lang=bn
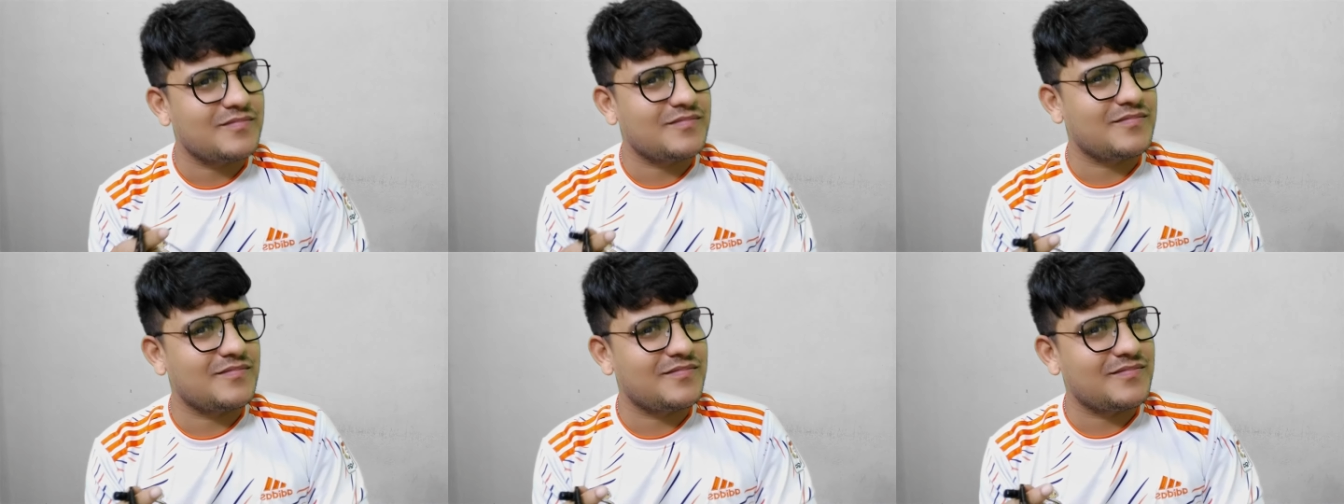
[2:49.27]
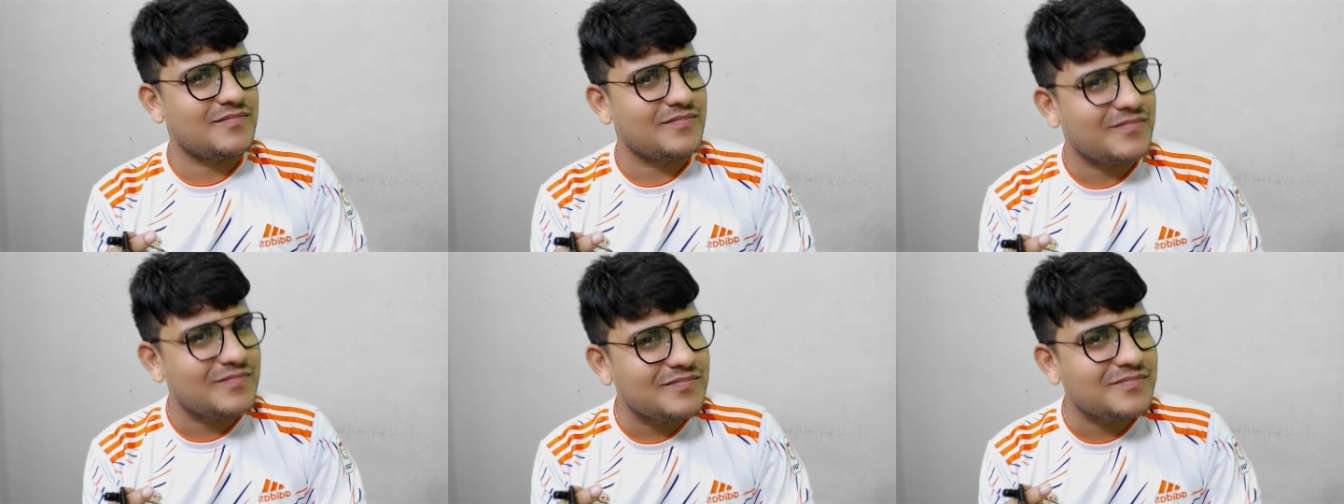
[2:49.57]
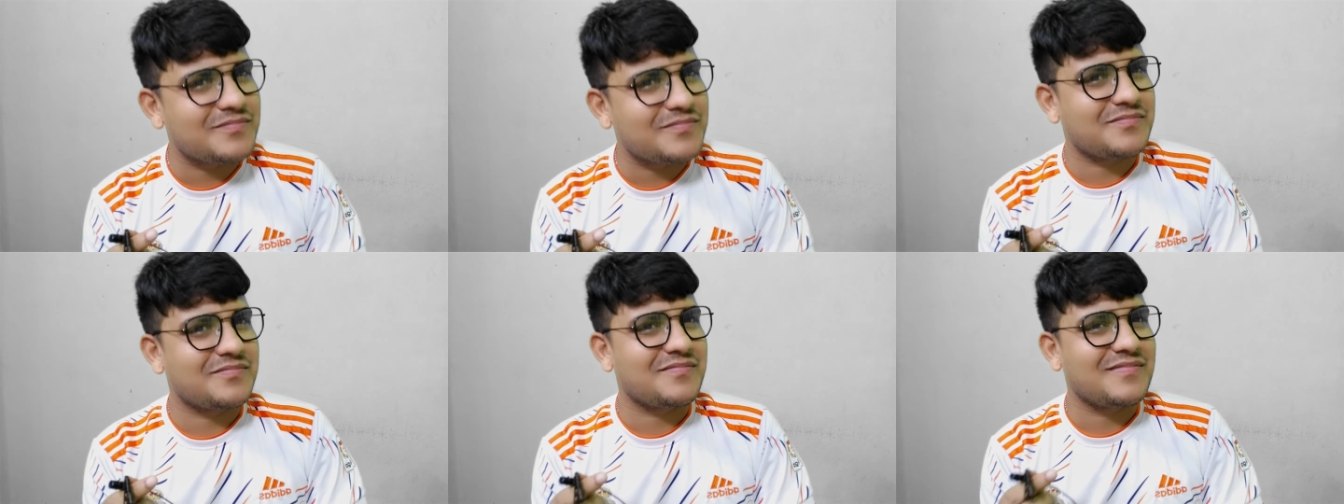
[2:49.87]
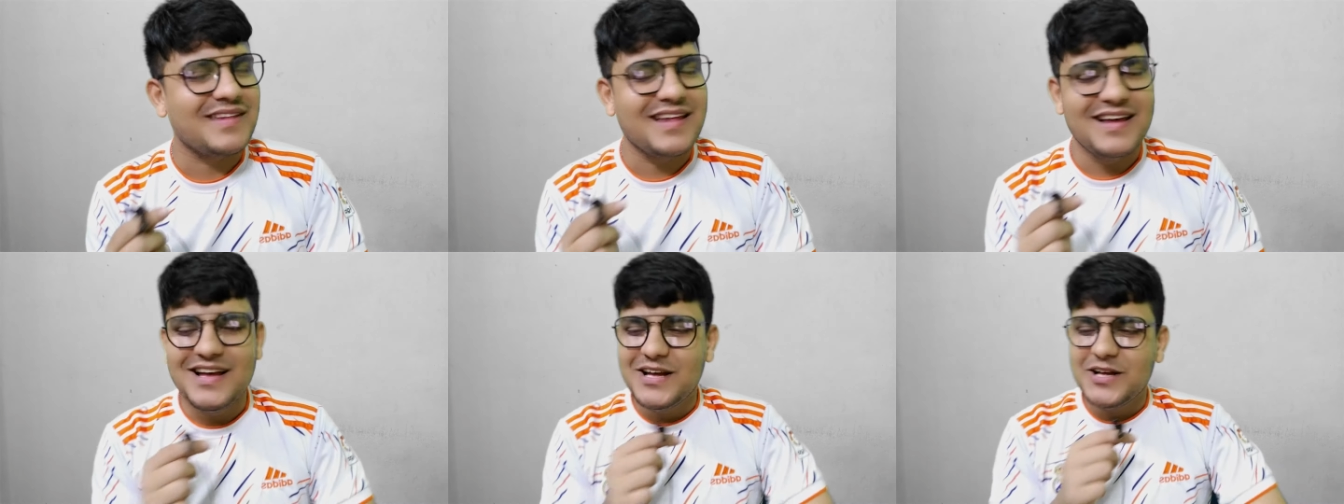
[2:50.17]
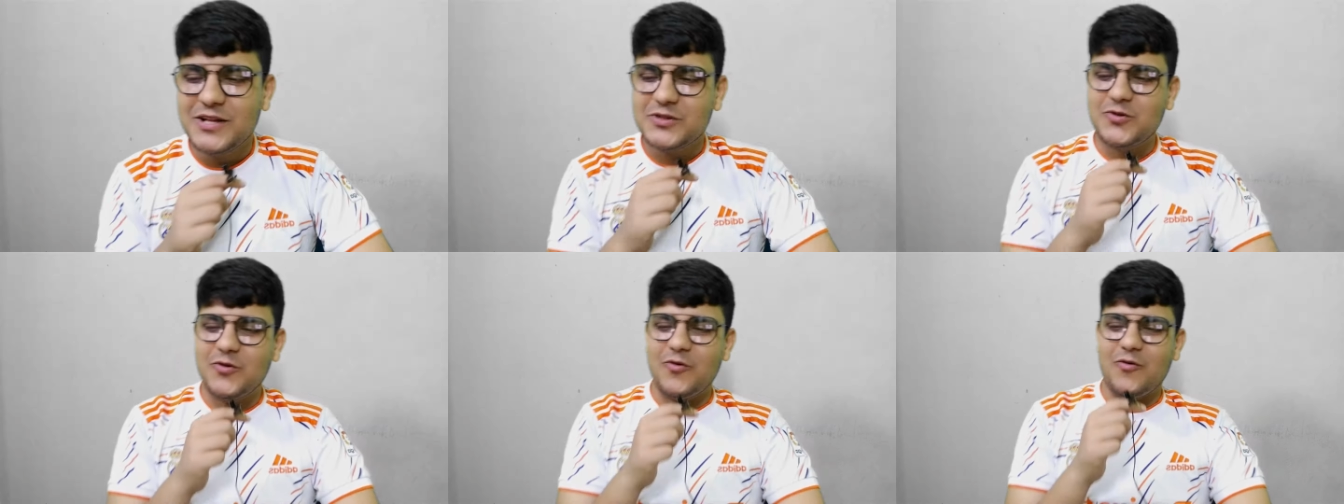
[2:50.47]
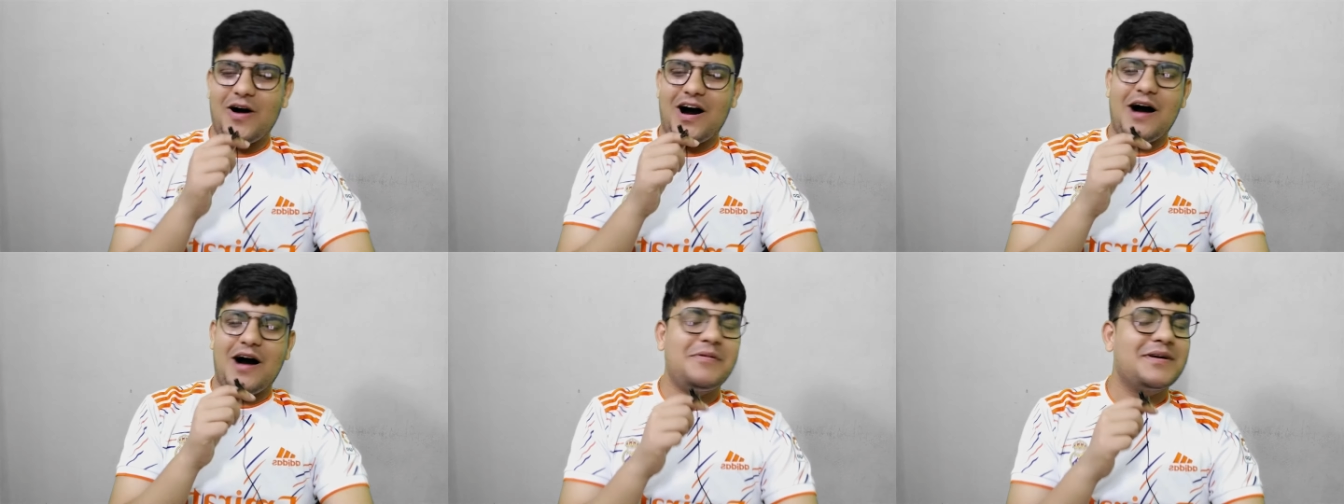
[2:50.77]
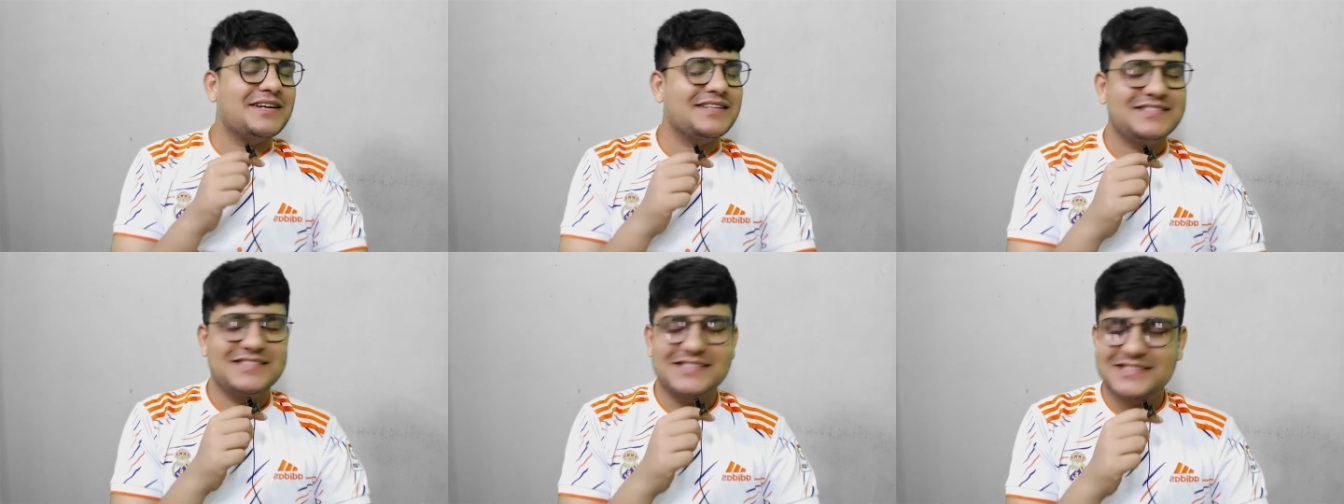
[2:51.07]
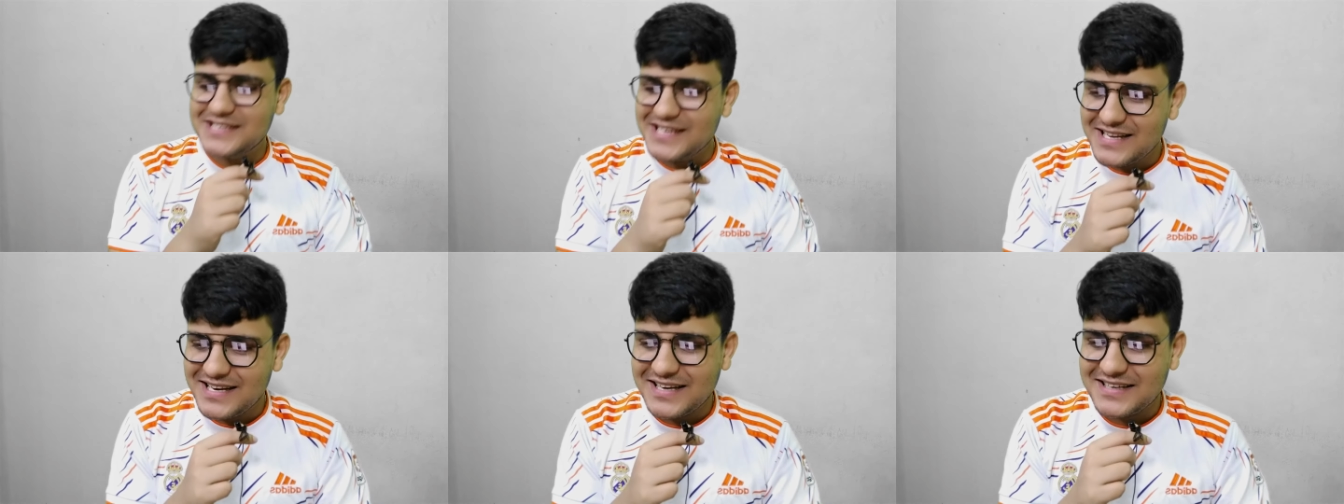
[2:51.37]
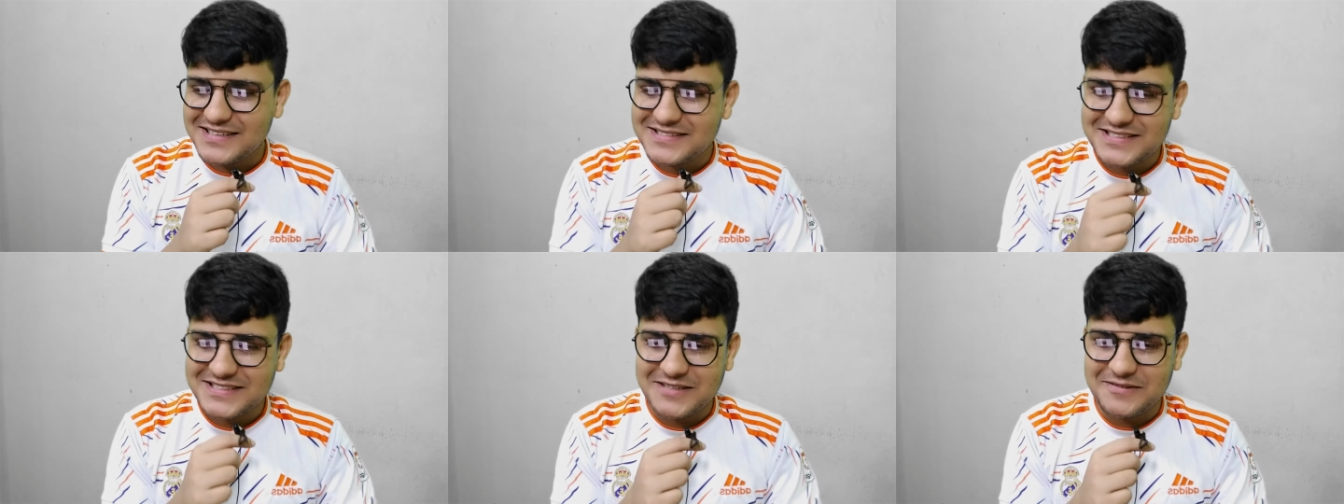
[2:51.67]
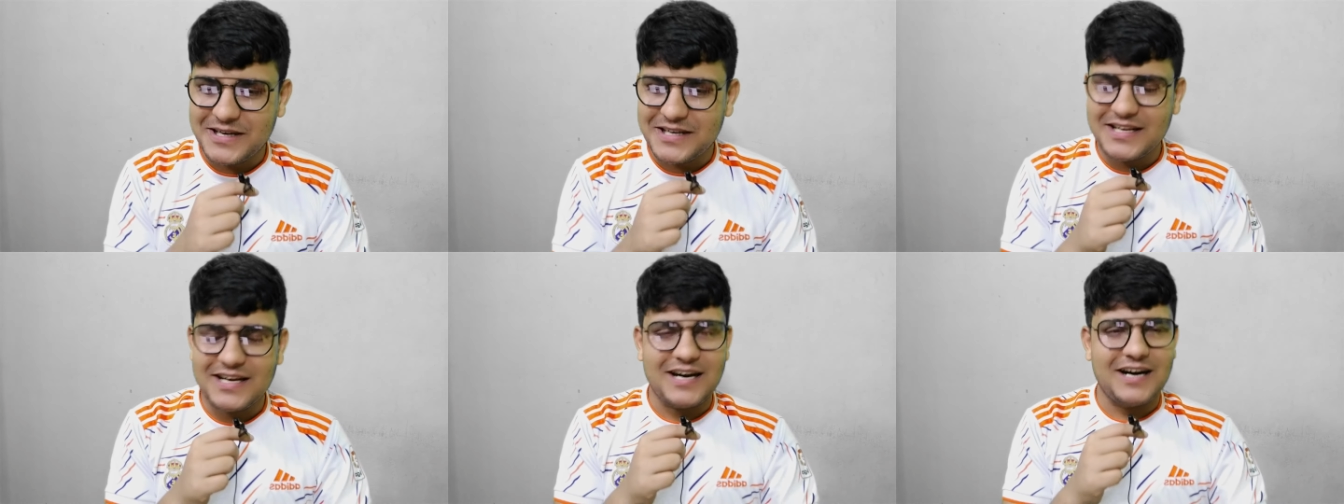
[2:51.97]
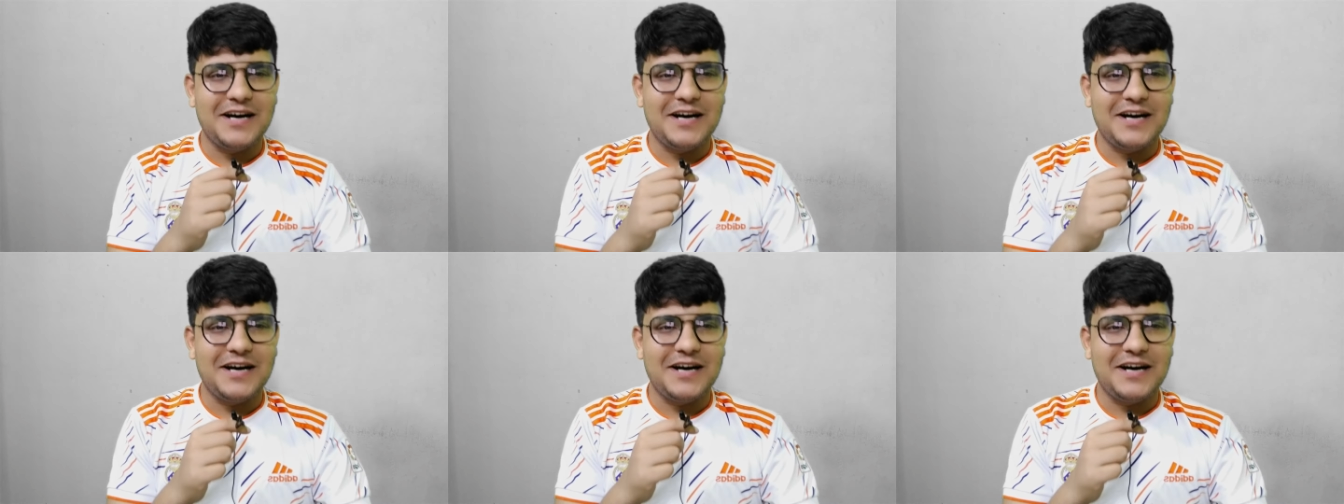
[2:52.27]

কি তো আমার কাছে সেই লাগছে ভাই